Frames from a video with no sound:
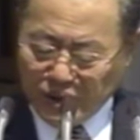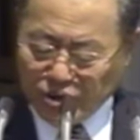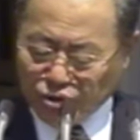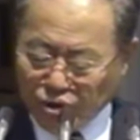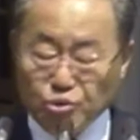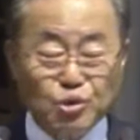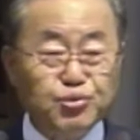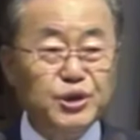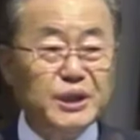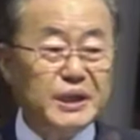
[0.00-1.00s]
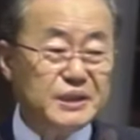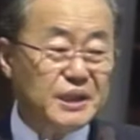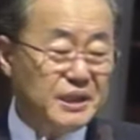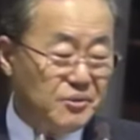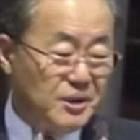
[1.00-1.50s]
예수님을 부인하지
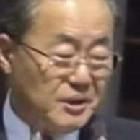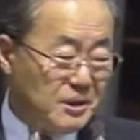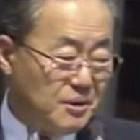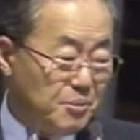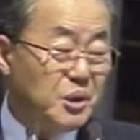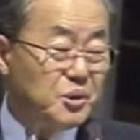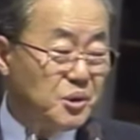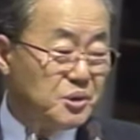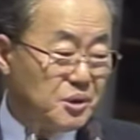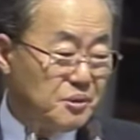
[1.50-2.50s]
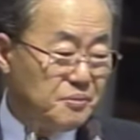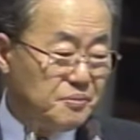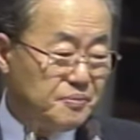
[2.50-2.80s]
아니해야 되는데 베드로처럼